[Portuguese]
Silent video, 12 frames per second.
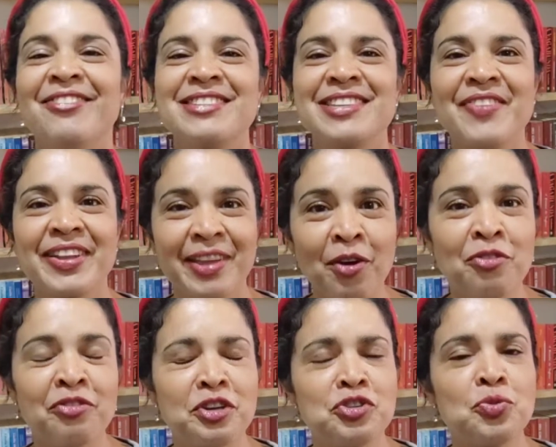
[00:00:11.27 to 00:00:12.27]
você vai ter um
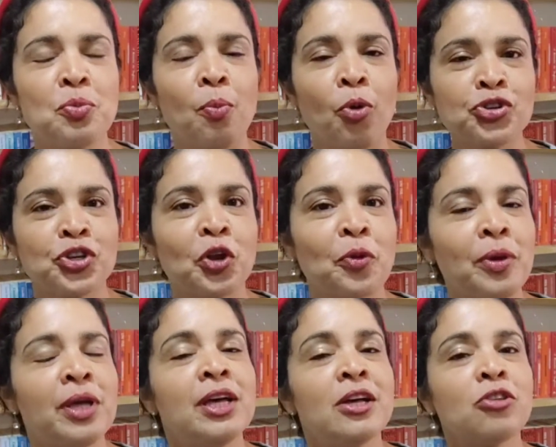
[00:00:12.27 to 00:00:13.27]
vídeo mostrando
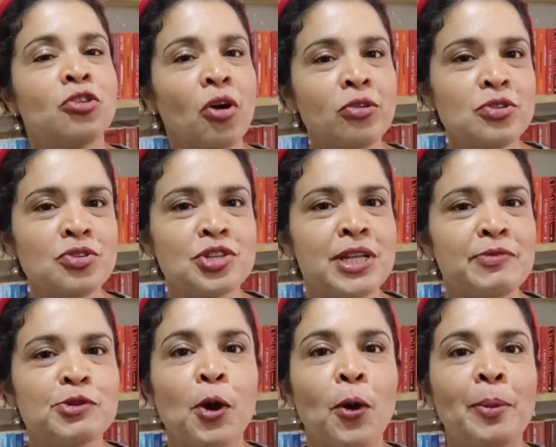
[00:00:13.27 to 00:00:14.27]
todos os
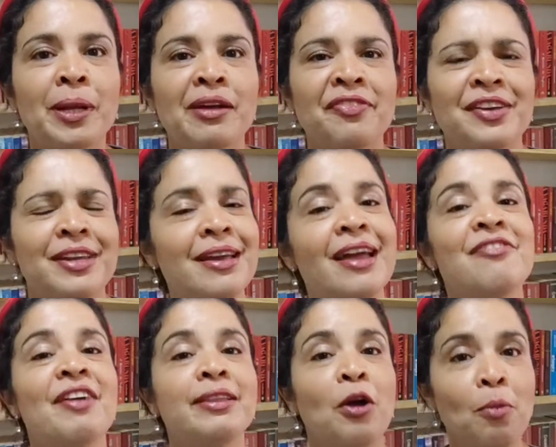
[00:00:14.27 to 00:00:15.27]
livros que eu comprei na feirinha e
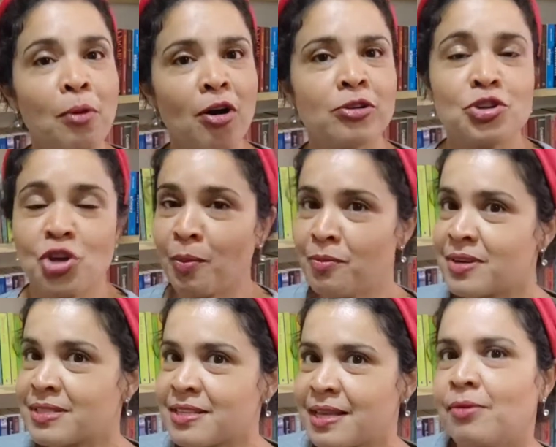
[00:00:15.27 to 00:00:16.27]
vai ter um bônus. Como
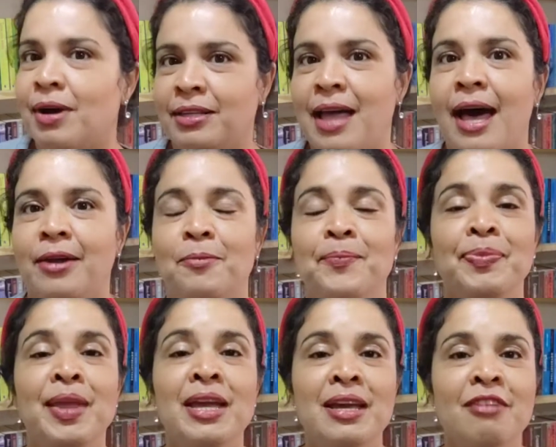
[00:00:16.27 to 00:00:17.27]
vocês aguardaram,
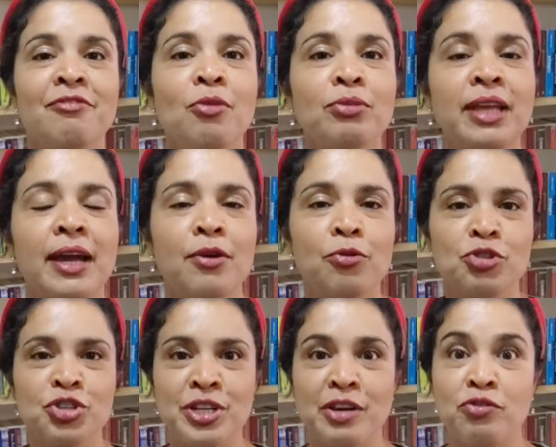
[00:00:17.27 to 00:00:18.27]
vão ter
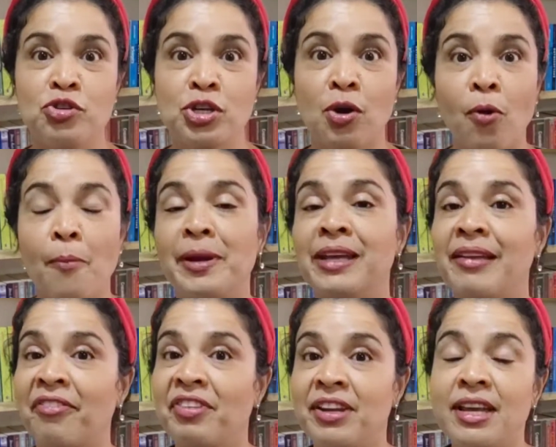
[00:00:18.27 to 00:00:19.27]
os livros que eu comprei
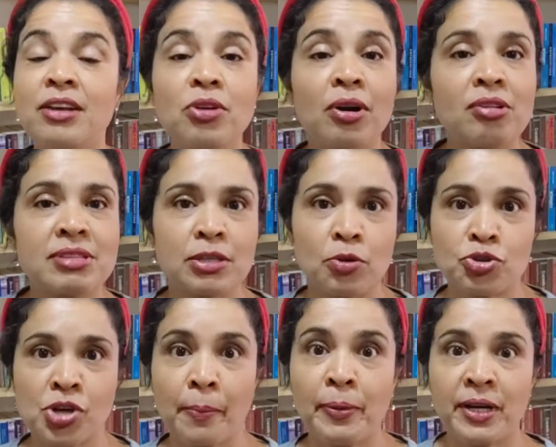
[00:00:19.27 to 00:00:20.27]
na feirinha do Calçador de
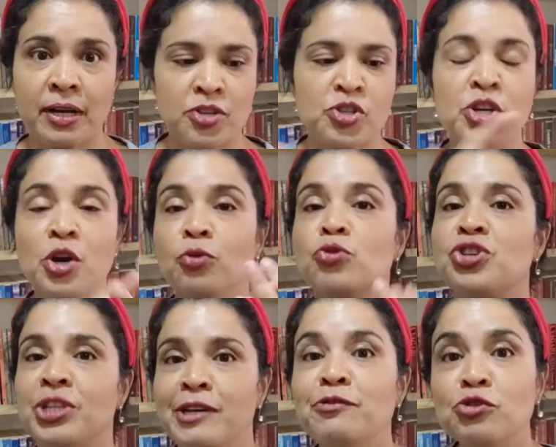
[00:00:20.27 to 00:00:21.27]
Campo Grande, os
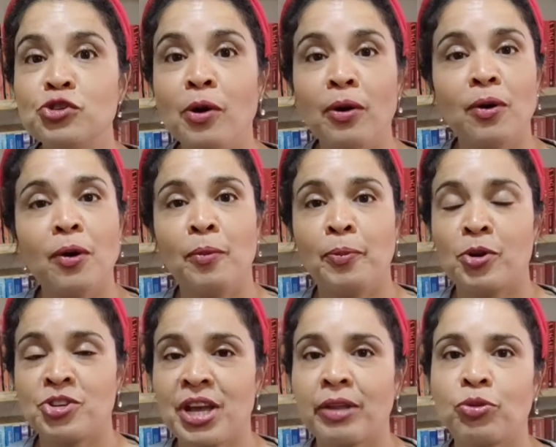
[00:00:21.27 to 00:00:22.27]
livros do
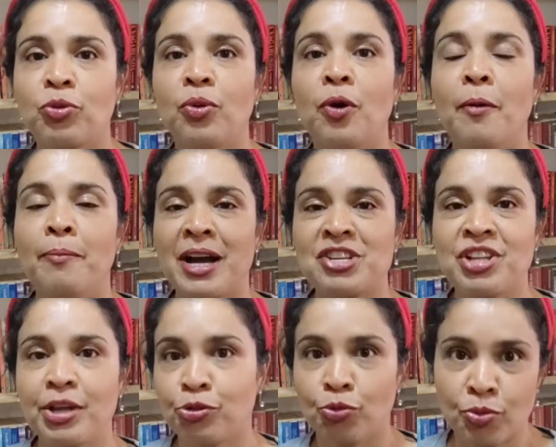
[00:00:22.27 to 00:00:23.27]
projeto Mais
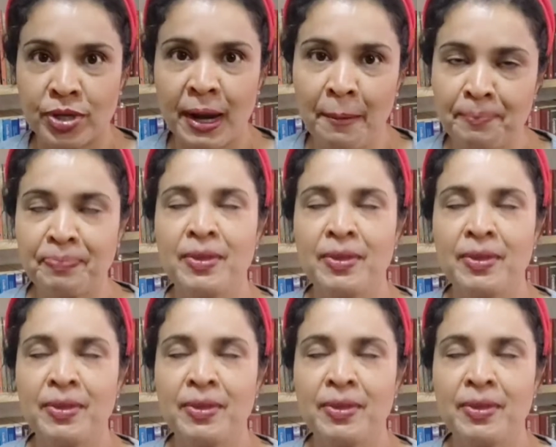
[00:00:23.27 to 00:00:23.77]
Leitura,